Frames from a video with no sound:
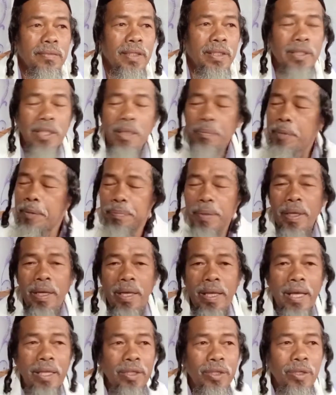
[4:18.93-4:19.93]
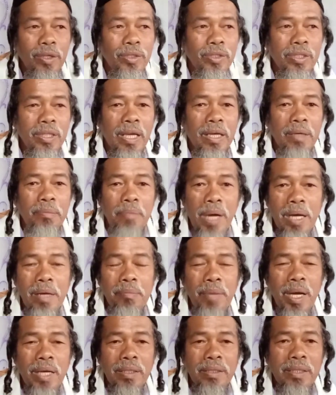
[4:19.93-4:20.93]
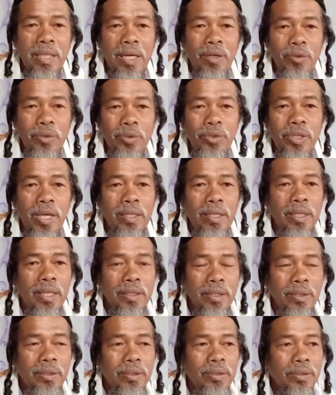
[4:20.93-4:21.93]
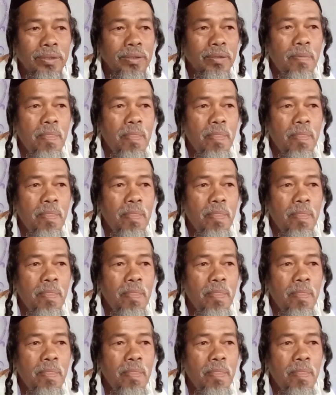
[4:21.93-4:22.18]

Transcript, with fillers: Hindi pipili ang Diyos ng mangmang sa kautusan ng Diyos.